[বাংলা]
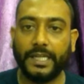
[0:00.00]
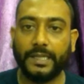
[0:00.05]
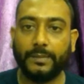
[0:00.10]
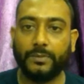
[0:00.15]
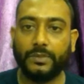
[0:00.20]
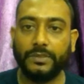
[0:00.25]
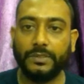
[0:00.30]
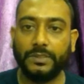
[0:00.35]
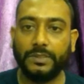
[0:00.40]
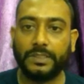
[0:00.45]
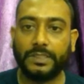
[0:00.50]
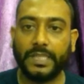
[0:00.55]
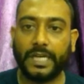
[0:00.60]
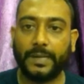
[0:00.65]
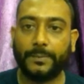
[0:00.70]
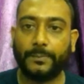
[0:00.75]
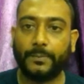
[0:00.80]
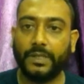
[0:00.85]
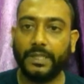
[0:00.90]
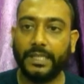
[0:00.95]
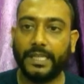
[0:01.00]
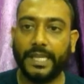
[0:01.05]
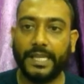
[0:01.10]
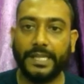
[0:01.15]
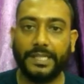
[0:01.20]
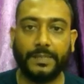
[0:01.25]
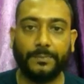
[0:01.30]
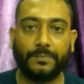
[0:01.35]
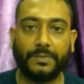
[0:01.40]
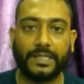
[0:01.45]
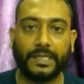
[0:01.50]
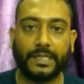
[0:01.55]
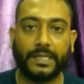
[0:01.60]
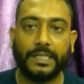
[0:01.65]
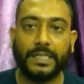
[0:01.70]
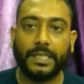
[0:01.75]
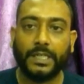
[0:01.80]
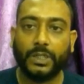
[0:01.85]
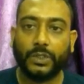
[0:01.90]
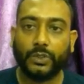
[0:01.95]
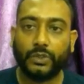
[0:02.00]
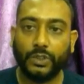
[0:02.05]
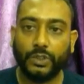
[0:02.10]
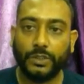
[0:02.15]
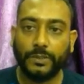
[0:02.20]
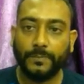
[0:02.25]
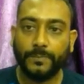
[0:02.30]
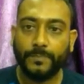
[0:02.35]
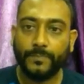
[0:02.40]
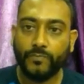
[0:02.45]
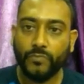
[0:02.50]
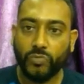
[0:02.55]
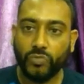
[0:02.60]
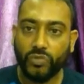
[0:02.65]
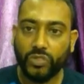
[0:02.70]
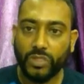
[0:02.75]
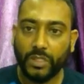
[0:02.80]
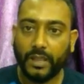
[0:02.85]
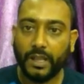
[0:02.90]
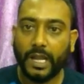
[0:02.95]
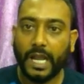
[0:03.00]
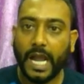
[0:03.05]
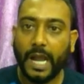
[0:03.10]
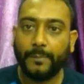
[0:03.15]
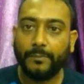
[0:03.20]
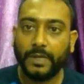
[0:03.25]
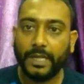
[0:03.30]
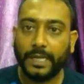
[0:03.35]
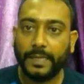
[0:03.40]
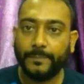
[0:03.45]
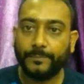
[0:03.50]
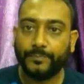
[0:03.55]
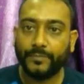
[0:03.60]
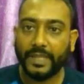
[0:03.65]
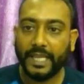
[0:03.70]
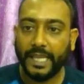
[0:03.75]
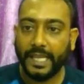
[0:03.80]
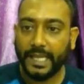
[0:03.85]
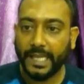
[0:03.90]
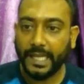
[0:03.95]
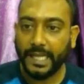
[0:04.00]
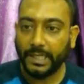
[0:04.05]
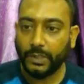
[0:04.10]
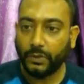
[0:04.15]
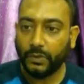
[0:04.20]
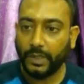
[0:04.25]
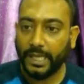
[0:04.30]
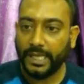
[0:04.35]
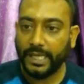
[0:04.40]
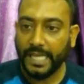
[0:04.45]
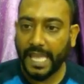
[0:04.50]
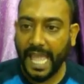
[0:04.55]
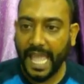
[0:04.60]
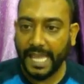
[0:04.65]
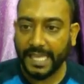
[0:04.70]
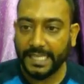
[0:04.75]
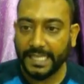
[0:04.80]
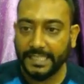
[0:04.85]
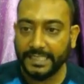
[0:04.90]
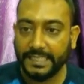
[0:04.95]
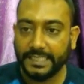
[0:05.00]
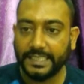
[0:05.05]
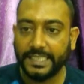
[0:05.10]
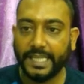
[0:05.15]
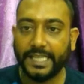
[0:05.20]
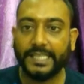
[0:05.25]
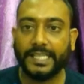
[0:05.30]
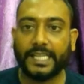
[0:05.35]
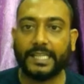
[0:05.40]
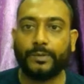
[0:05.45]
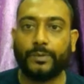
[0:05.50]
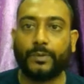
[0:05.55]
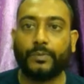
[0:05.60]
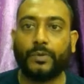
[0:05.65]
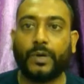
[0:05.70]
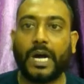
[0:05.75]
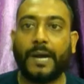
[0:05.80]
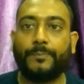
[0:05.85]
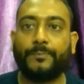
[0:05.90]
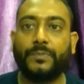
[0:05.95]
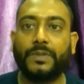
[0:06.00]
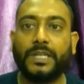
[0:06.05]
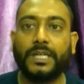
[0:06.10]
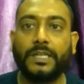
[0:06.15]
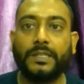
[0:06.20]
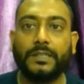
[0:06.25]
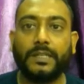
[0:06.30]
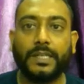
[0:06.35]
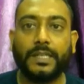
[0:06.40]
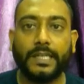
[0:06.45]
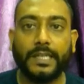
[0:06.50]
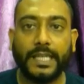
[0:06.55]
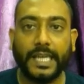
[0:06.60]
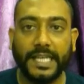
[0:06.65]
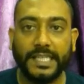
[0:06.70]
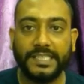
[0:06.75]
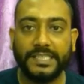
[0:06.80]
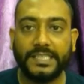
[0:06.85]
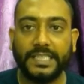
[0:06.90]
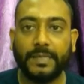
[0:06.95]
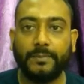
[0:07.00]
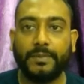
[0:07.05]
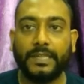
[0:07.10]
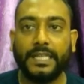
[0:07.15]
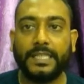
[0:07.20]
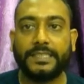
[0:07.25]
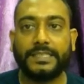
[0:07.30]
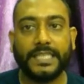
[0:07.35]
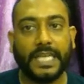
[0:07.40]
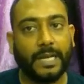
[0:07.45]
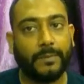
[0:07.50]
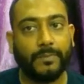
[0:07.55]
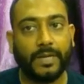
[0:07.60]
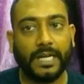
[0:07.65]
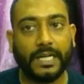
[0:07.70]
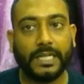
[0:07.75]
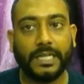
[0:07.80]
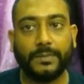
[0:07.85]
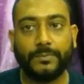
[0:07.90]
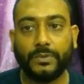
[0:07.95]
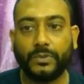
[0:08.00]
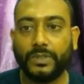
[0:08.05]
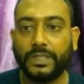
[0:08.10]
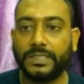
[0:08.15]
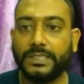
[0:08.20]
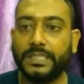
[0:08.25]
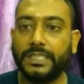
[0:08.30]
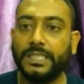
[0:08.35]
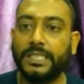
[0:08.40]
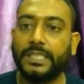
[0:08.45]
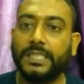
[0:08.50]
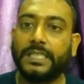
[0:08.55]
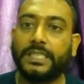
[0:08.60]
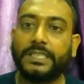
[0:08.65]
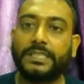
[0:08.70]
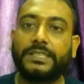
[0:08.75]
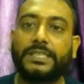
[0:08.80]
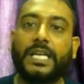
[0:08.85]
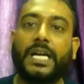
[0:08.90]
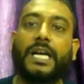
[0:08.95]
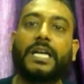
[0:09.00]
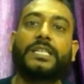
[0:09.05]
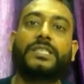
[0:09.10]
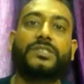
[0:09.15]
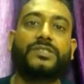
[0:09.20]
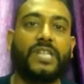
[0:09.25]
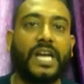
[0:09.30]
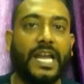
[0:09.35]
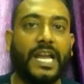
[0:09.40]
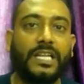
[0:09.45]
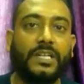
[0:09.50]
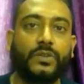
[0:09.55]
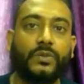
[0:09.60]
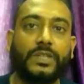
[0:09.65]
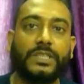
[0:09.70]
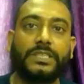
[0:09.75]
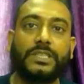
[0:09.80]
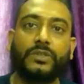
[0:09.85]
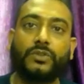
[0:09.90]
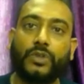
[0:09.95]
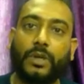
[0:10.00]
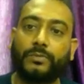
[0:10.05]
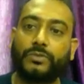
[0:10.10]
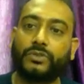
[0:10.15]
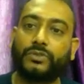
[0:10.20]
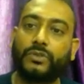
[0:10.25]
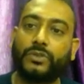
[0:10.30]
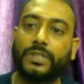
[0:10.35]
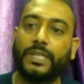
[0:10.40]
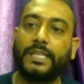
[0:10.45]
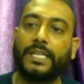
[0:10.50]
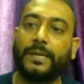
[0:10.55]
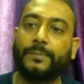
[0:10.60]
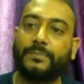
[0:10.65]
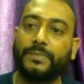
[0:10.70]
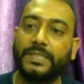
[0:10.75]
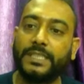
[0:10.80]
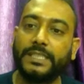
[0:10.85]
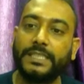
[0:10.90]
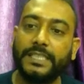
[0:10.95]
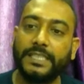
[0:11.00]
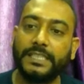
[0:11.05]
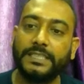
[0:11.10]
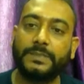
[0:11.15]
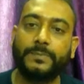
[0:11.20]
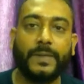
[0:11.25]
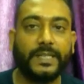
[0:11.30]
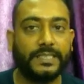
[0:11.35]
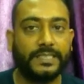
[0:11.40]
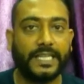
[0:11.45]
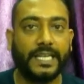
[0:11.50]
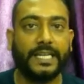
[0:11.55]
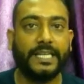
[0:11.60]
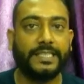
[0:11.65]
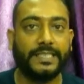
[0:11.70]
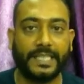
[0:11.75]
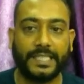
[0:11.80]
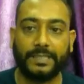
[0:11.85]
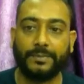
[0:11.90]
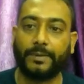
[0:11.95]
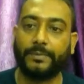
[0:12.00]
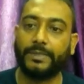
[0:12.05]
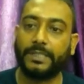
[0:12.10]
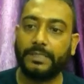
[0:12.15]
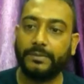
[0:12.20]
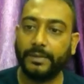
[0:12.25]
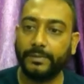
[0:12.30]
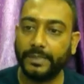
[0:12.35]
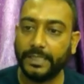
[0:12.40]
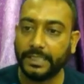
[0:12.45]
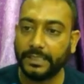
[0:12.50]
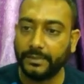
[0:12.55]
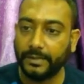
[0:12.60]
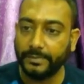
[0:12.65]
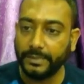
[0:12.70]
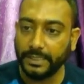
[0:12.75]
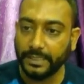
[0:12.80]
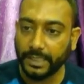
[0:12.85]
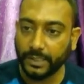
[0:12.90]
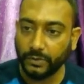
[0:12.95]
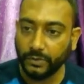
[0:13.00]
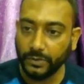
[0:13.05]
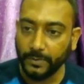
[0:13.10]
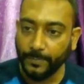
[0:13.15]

এবং তারপরে এই ডিপটা তো আমরা এখানেও এই একই জিনিসটাকে দেখতে পাবো আপনার এইচটিএমএল এ যা মার্কআপ রয়েছে যা স্টাইল রয়েছে সমস্তটাই আপনি ইন্সপেক্ট জায়গায় দেখতে পাবেন কিভাবে দেখতে পাবেন দেখুন